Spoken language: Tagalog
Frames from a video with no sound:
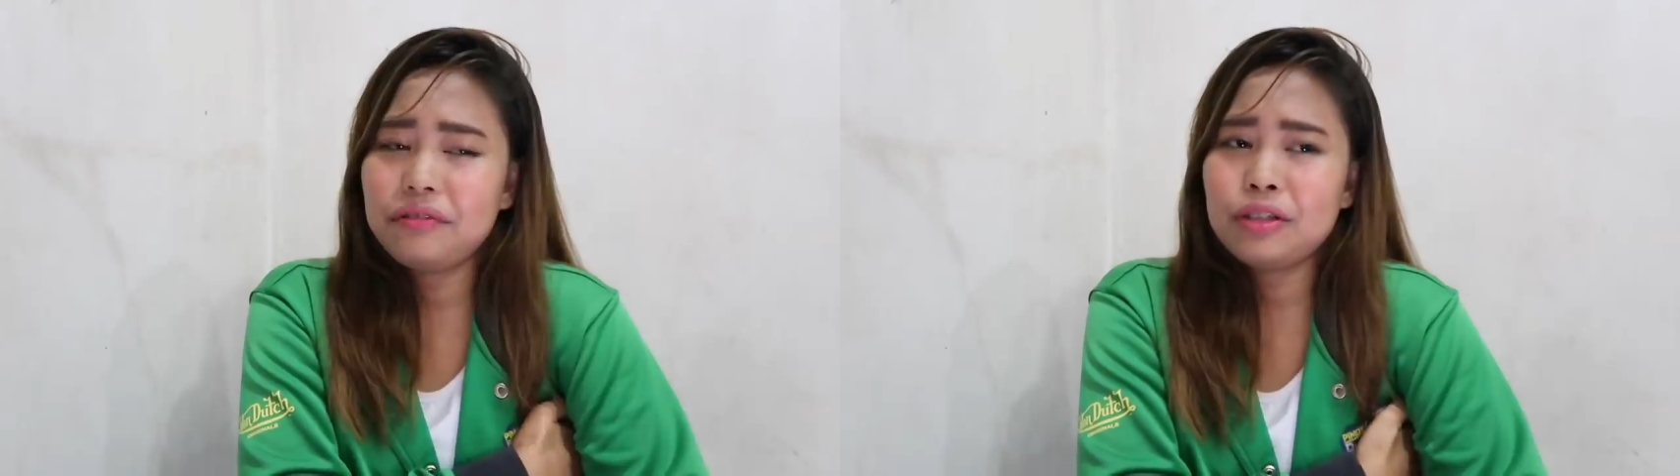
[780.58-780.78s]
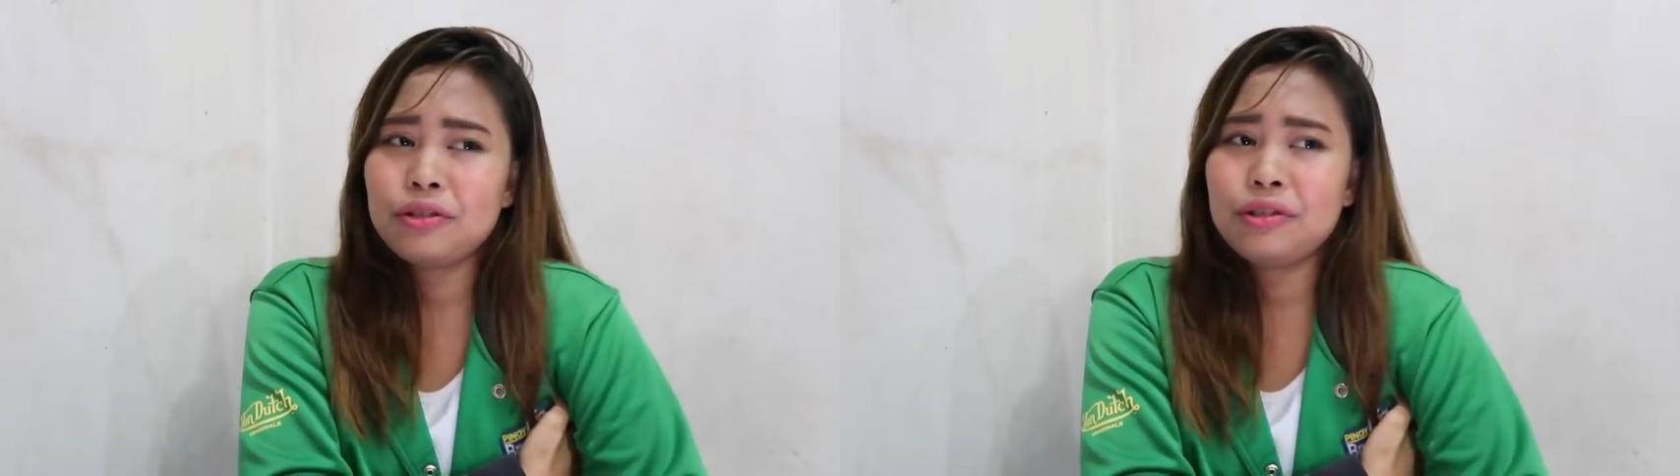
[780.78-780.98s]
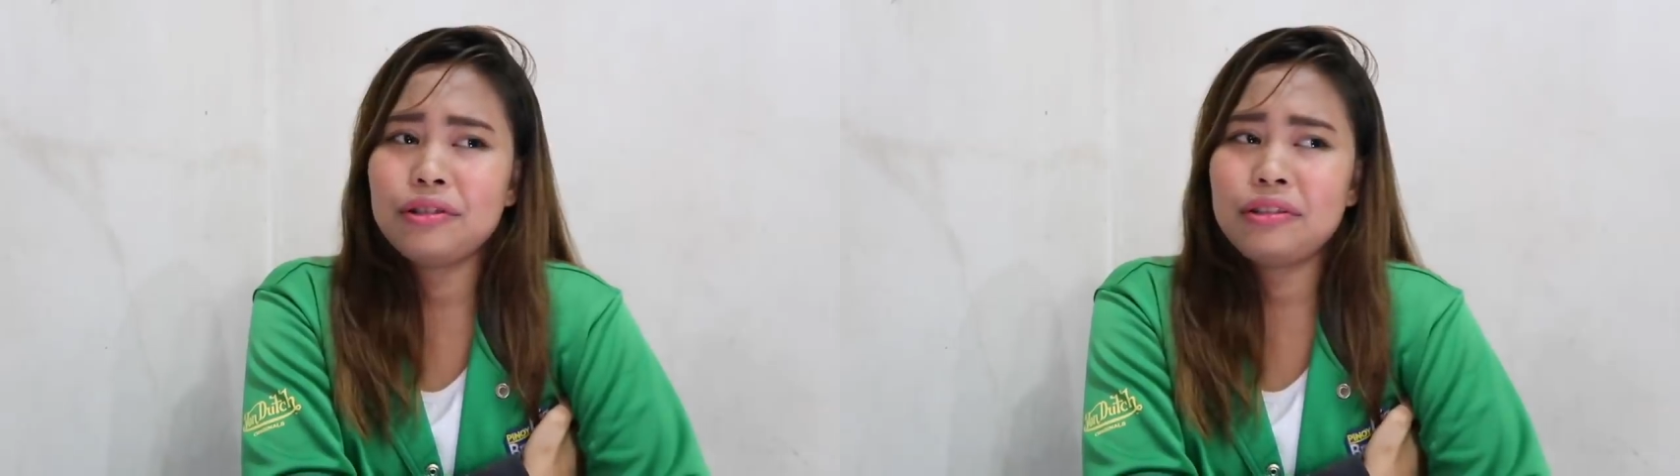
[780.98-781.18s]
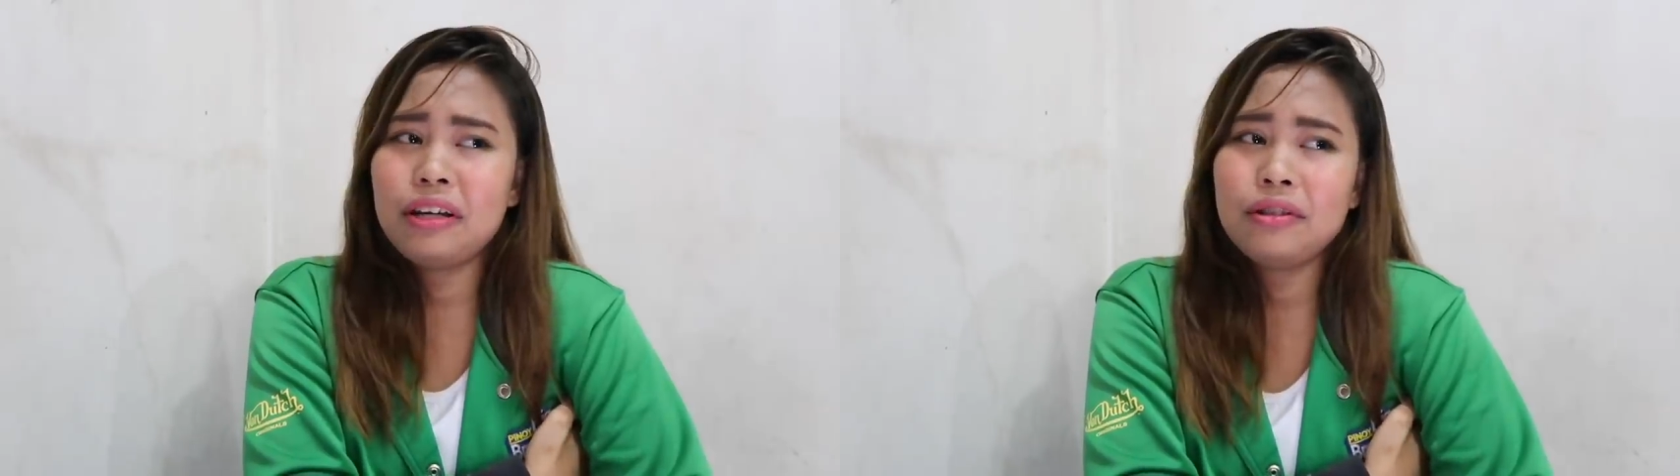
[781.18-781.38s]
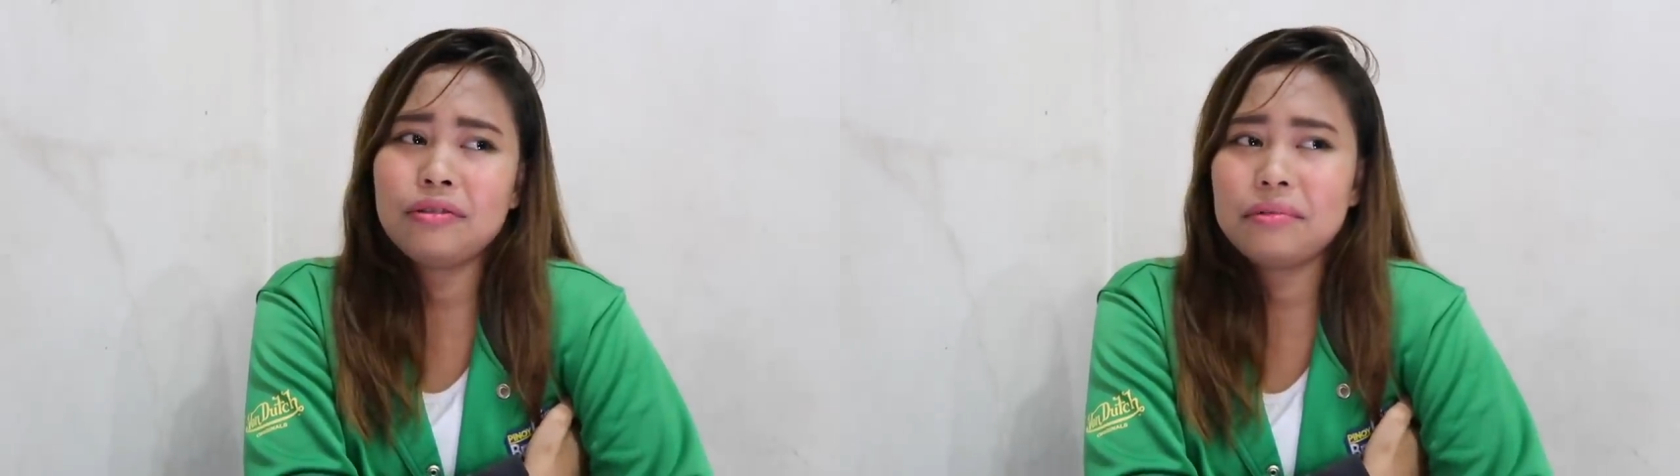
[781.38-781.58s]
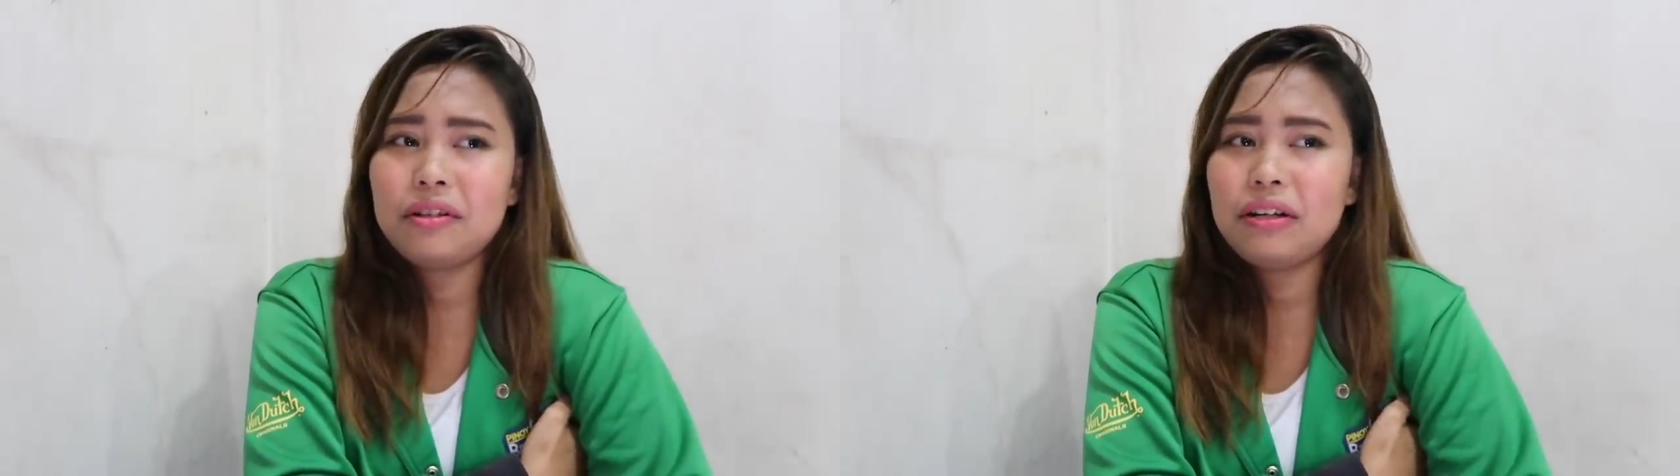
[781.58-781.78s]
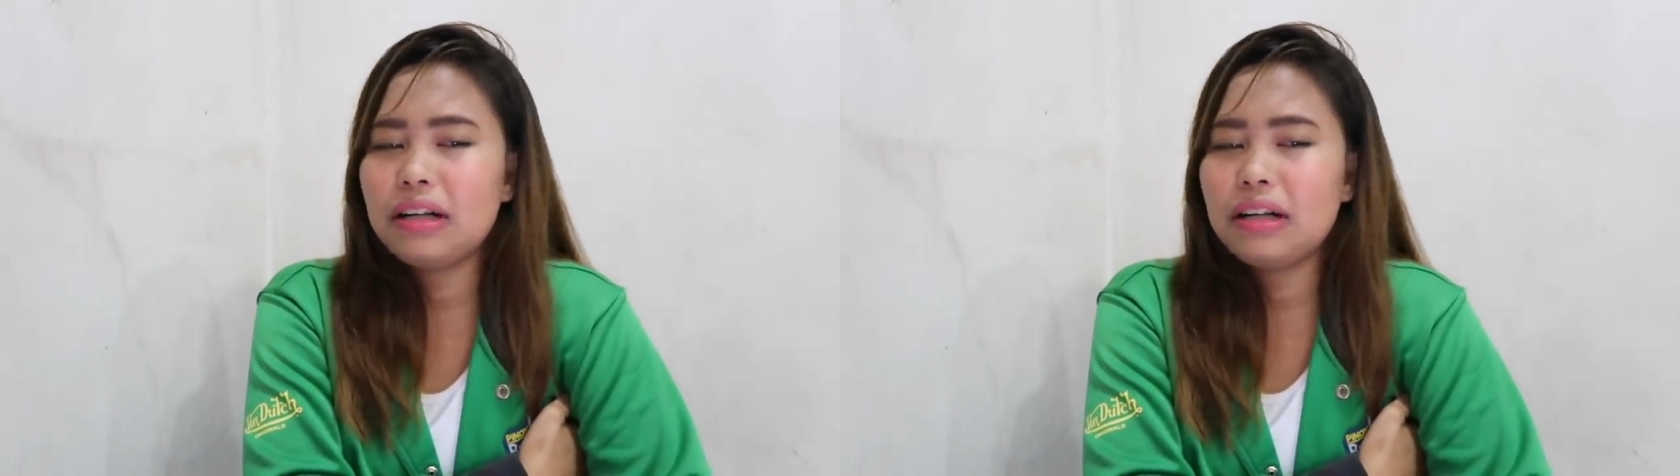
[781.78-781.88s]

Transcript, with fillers: eviction ngayon, wala